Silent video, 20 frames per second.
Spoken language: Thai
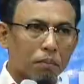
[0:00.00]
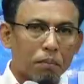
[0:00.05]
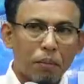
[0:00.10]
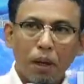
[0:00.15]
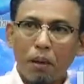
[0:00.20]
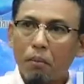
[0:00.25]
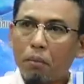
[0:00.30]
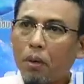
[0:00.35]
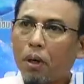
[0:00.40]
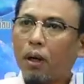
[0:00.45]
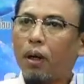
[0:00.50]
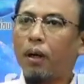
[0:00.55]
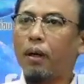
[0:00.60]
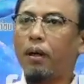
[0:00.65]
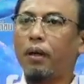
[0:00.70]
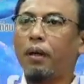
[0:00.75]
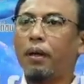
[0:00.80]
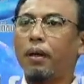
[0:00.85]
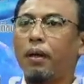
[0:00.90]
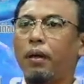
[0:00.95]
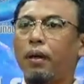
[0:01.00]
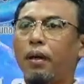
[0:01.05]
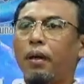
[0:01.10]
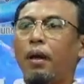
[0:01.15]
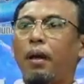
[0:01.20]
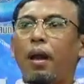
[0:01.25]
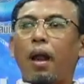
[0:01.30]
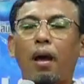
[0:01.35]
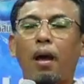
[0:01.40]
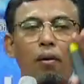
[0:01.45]
เป็นหมื่น
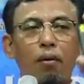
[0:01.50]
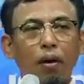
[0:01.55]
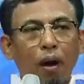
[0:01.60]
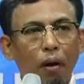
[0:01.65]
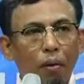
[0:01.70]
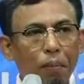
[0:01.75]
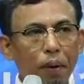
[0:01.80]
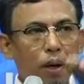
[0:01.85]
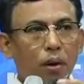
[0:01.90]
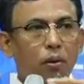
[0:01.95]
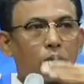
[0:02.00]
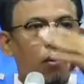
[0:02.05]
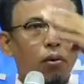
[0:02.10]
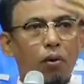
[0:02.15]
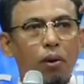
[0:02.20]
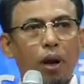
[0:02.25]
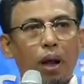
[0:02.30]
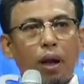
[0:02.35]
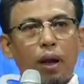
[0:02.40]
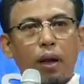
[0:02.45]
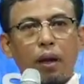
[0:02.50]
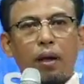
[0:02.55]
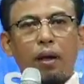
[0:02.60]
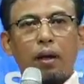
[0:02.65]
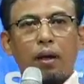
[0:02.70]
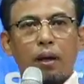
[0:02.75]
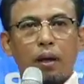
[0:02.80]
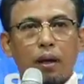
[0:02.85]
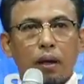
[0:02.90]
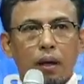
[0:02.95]
แล้วเราไปดูใน
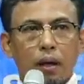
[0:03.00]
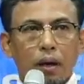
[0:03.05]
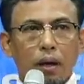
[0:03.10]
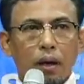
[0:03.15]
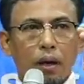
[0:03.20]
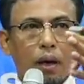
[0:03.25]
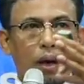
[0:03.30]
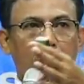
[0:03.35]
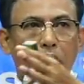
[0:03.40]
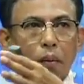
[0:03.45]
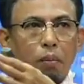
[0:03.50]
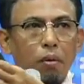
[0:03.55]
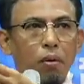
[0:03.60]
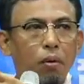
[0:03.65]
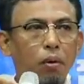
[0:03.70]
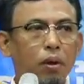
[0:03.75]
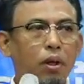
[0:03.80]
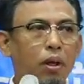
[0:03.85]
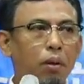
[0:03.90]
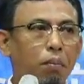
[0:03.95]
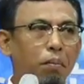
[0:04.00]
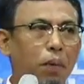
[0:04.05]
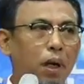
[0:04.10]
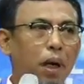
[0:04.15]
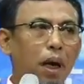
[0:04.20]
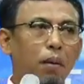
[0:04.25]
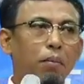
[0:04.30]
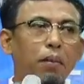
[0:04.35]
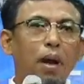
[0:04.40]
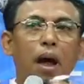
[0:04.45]
ผู้ที่มี
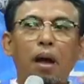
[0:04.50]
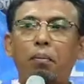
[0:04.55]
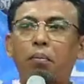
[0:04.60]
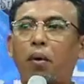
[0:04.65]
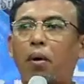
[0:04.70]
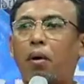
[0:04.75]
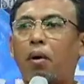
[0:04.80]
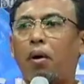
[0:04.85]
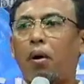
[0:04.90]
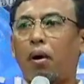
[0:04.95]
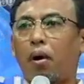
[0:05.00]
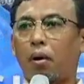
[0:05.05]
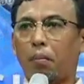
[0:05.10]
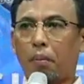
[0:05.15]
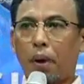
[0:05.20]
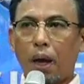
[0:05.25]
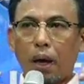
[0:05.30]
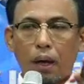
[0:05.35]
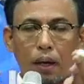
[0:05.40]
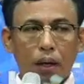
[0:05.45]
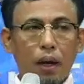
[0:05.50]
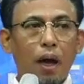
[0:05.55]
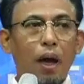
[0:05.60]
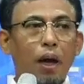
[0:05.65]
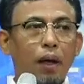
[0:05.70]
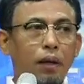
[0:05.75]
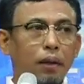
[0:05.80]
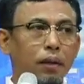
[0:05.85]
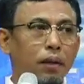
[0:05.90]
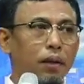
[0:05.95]
อำนาจปกครองแม้กระ
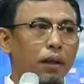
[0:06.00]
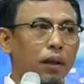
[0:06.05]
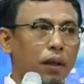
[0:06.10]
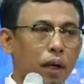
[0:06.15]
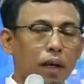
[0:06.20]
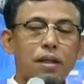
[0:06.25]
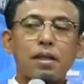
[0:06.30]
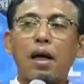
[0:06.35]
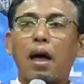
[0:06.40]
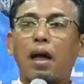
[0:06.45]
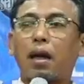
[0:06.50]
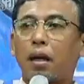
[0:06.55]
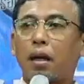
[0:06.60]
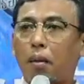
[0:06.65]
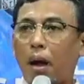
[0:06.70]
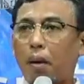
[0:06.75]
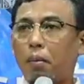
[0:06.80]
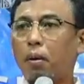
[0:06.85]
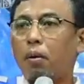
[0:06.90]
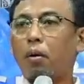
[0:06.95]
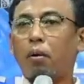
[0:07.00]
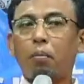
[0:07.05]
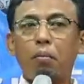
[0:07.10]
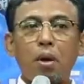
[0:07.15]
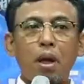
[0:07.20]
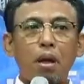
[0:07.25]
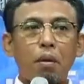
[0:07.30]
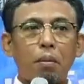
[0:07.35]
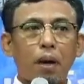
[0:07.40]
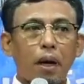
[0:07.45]
ทั่งกษัตริย์บางพระองค์
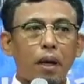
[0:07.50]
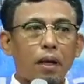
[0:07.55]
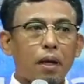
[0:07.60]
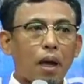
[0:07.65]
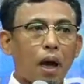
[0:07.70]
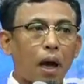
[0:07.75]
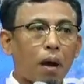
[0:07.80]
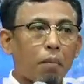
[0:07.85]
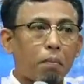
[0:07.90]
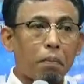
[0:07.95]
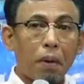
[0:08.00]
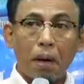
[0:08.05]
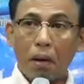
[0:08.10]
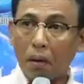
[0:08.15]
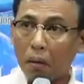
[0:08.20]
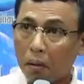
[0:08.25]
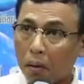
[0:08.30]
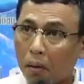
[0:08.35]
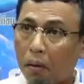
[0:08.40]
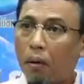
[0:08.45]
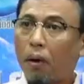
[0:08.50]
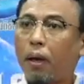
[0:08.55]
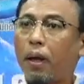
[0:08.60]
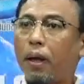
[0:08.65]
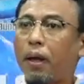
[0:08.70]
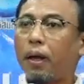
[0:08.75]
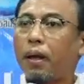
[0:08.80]
มีภรรยาเป็นร้อย